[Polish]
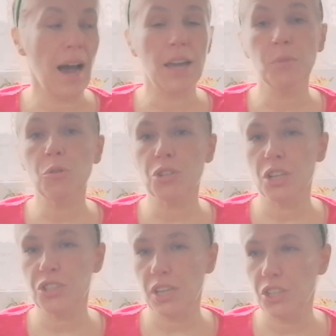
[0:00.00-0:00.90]
a i może
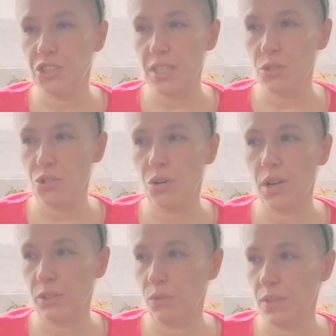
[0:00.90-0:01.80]
jeszcze jakieś ciasto
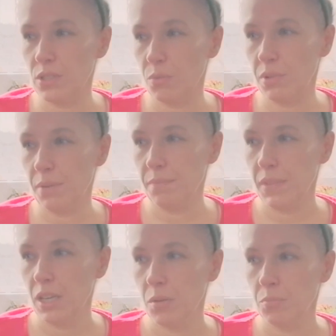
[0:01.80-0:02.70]
czekoladowe zrobię.
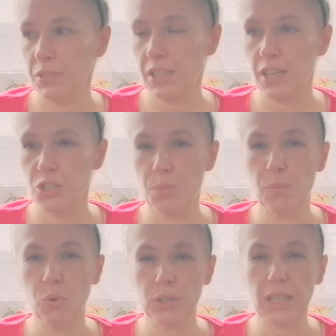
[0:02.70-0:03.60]
Takie, żeby
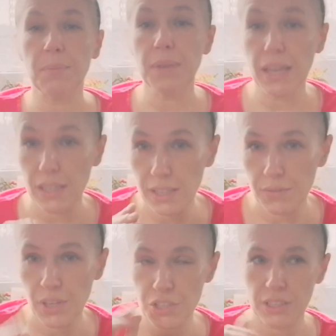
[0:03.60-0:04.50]
było takie miękkie,
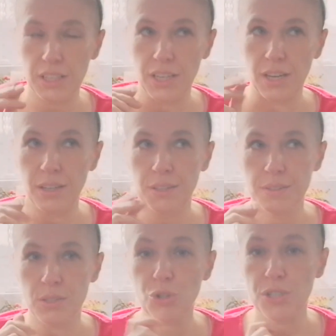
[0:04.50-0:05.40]
wiecie, takie
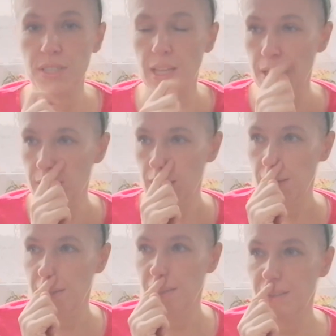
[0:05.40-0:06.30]
e, soczyste,
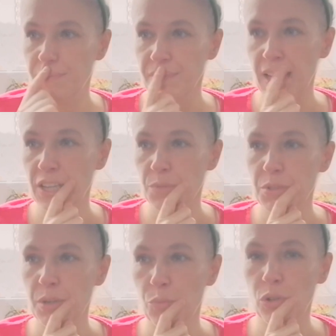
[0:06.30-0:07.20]
a
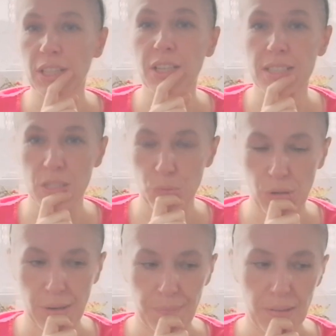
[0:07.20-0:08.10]
żeby nie było takie
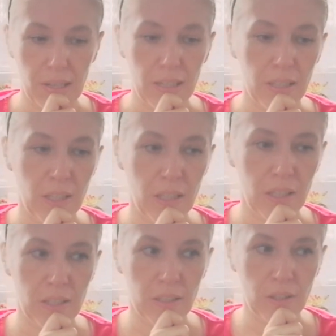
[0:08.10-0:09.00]
zasuche. E,
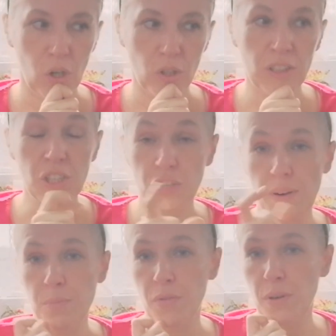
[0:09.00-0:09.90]
no i jeszcze
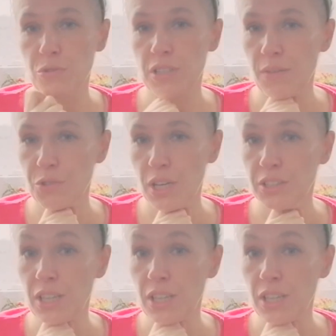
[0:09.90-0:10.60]
Wam powiem, że na przykład